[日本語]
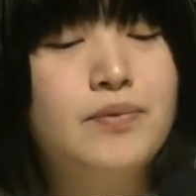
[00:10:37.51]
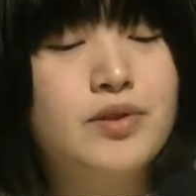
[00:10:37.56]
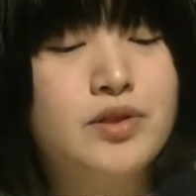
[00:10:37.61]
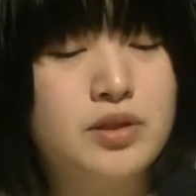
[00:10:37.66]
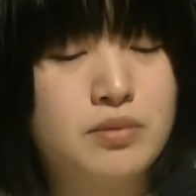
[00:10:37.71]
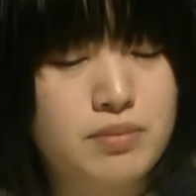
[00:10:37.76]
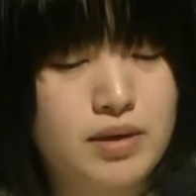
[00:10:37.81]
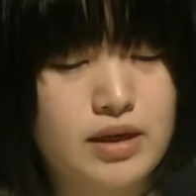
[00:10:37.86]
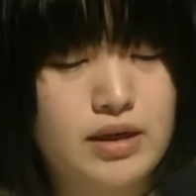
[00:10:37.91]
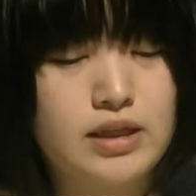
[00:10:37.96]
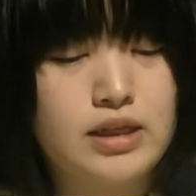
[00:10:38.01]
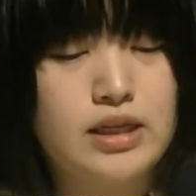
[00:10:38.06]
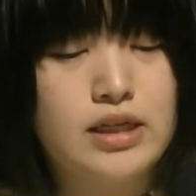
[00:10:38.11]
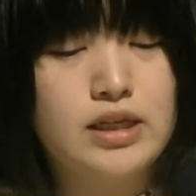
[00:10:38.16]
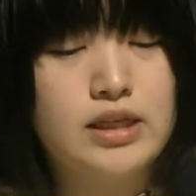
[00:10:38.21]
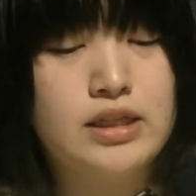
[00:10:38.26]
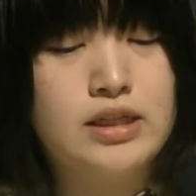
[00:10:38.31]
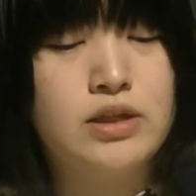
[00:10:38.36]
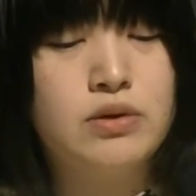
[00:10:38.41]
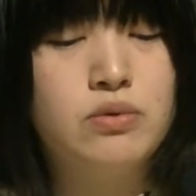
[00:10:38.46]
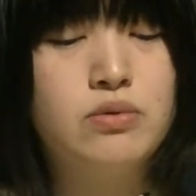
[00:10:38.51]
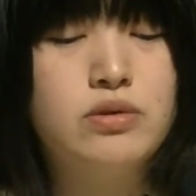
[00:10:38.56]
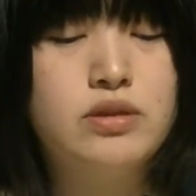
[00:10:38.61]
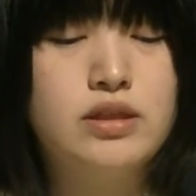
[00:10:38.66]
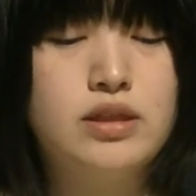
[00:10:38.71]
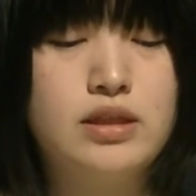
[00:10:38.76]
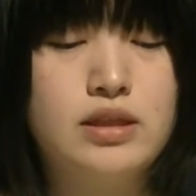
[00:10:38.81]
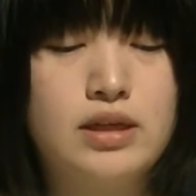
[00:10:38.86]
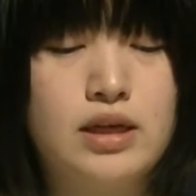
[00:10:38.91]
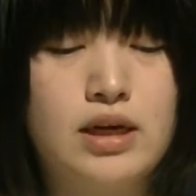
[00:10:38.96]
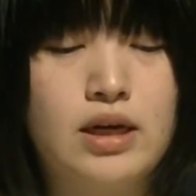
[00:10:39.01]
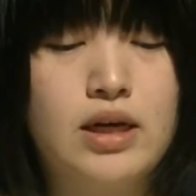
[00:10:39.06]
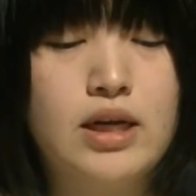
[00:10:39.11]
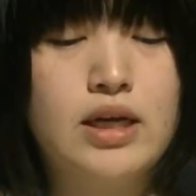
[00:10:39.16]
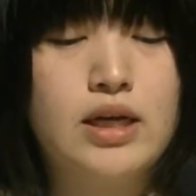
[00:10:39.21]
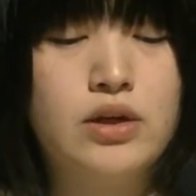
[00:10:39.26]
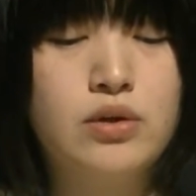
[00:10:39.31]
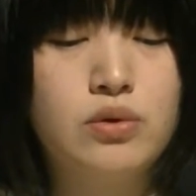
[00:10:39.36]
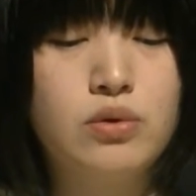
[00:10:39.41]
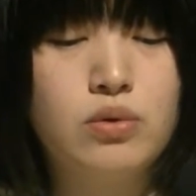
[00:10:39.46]
つまり日本人が
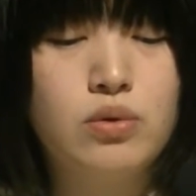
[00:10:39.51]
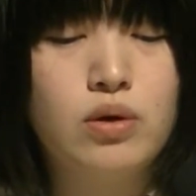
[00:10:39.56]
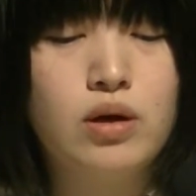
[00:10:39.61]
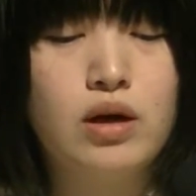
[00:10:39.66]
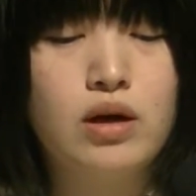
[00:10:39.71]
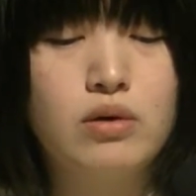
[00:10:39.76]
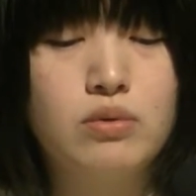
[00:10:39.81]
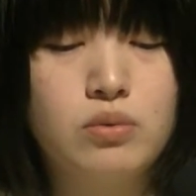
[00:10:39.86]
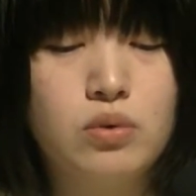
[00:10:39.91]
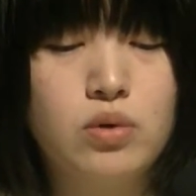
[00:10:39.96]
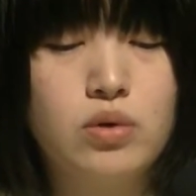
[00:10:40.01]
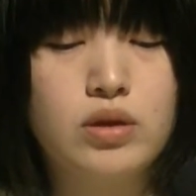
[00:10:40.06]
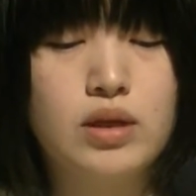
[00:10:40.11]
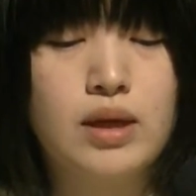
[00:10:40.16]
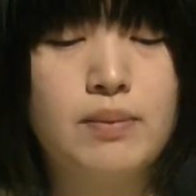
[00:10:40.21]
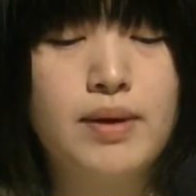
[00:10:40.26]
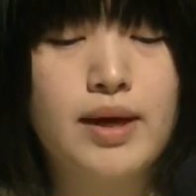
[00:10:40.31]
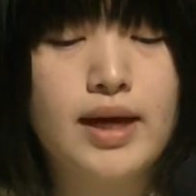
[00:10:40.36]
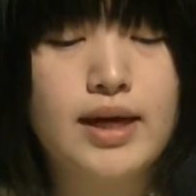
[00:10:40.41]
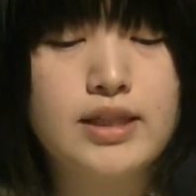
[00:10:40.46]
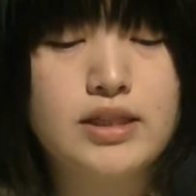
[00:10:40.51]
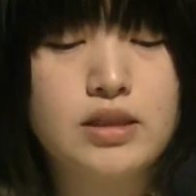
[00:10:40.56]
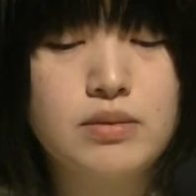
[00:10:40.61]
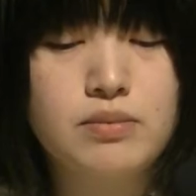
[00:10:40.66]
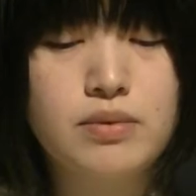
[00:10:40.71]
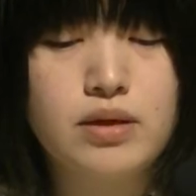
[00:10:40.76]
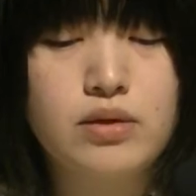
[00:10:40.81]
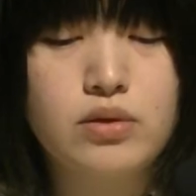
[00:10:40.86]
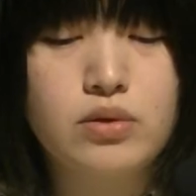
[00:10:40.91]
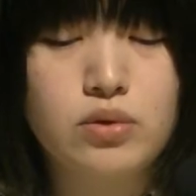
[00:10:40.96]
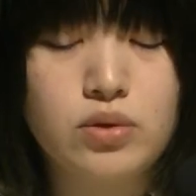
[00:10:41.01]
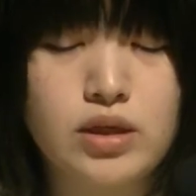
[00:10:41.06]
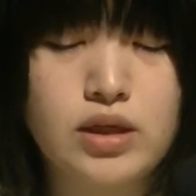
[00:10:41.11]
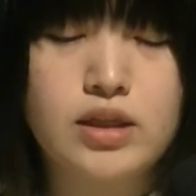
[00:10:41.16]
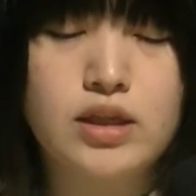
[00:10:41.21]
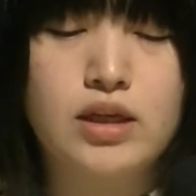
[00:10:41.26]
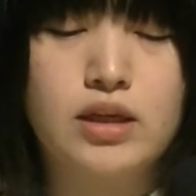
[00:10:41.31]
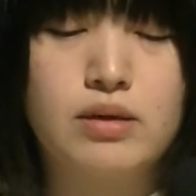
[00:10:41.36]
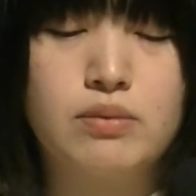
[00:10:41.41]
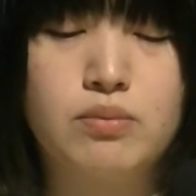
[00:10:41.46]
昼ご飯を食べ始める
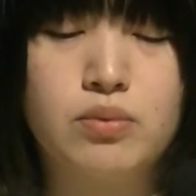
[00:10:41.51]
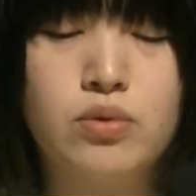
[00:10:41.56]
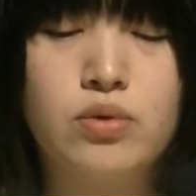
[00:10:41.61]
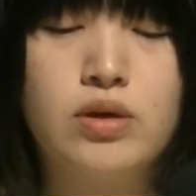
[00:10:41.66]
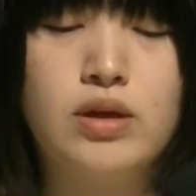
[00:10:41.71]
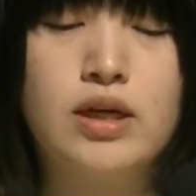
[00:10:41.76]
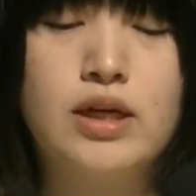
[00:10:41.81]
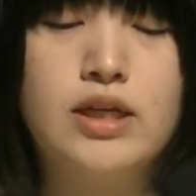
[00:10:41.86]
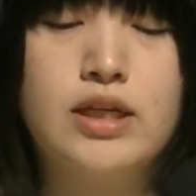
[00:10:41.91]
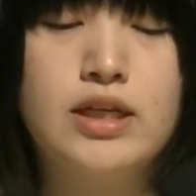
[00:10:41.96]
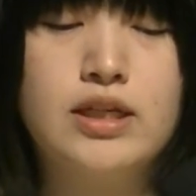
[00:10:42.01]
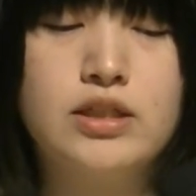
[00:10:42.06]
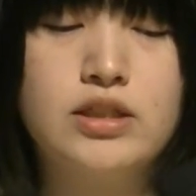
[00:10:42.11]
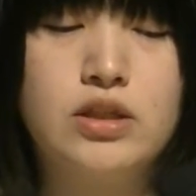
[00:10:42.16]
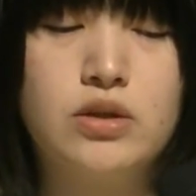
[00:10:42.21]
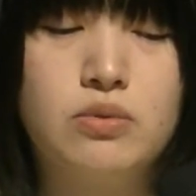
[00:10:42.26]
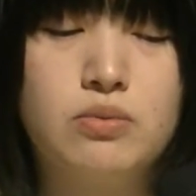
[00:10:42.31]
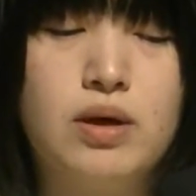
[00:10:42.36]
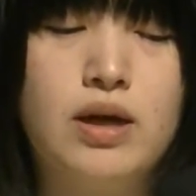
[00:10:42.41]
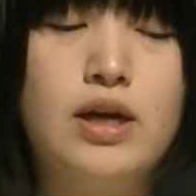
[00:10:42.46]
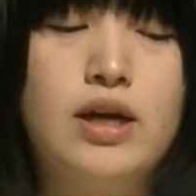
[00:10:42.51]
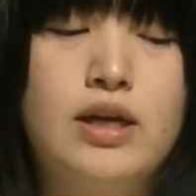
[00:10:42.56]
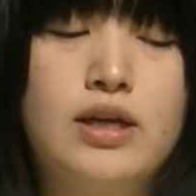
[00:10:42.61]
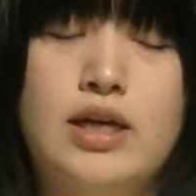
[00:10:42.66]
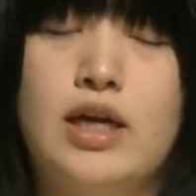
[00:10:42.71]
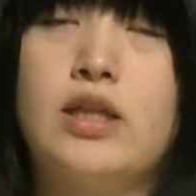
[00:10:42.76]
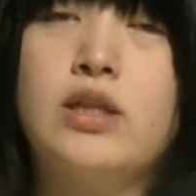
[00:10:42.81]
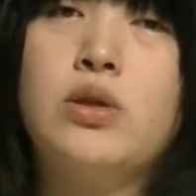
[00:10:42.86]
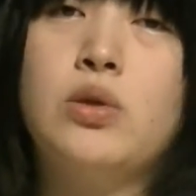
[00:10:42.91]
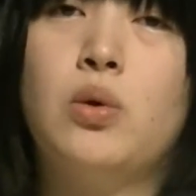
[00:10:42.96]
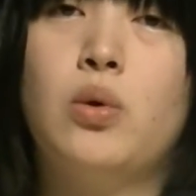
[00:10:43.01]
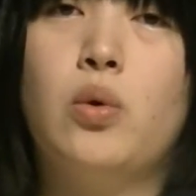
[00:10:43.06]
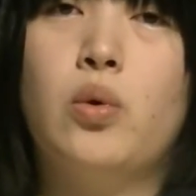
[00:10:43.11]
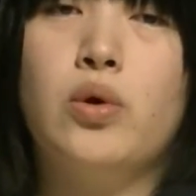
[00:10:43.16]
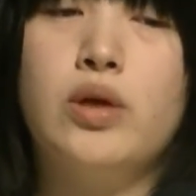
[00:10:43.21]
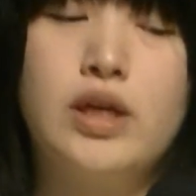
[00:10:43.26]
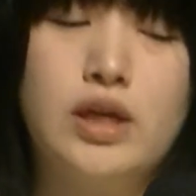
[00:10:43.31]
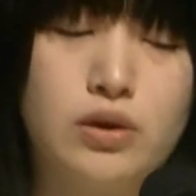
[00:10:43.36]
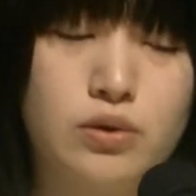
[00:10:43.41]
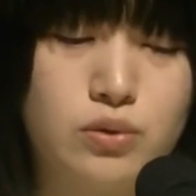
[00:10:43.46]
時にブルガリア人はやっと
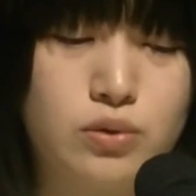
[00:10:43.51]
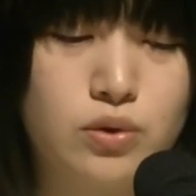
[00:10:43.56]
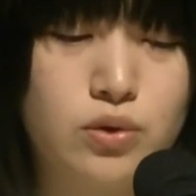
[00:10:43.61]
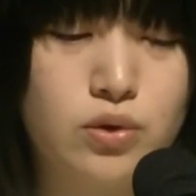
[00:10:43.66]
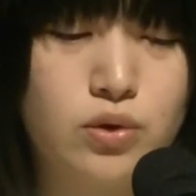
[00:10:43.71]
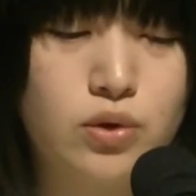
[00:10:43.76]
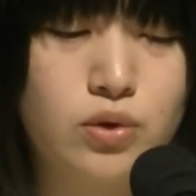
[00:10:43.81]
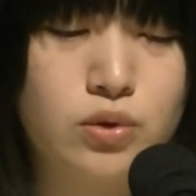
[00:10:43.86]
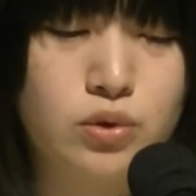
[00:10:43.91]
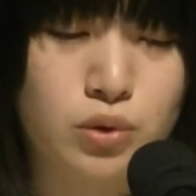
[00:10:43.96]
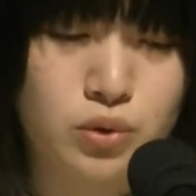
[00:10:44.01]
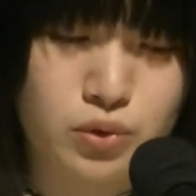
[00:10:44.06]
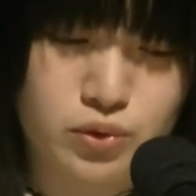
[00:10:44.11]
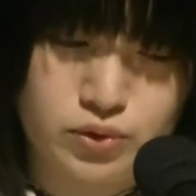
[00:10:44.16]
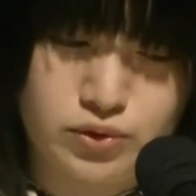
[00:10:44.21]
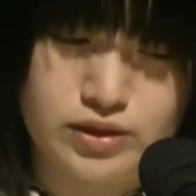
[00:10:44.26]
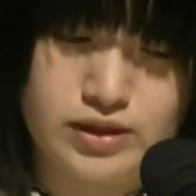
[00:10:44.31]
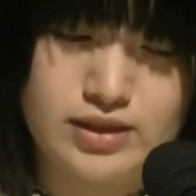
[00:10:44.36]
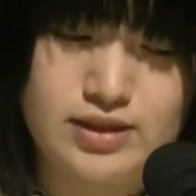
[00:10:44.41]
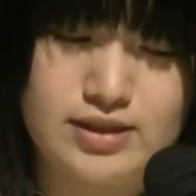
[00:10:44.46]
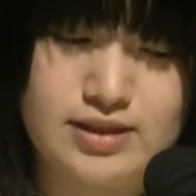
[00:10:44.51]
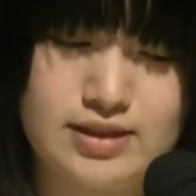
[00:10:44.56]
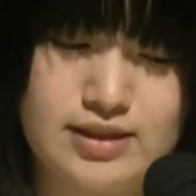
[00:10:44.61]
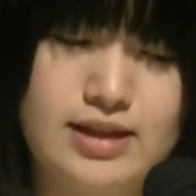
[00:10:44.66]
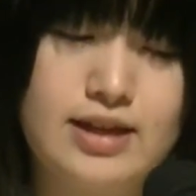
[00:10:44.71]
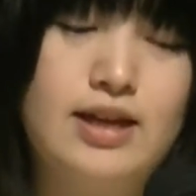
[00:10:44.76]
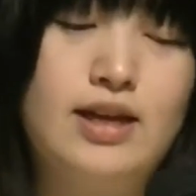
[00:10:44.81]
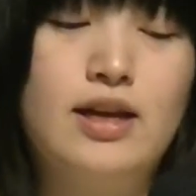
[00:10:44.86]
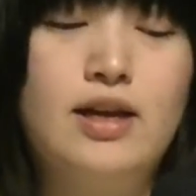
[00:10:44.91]
起きるところです。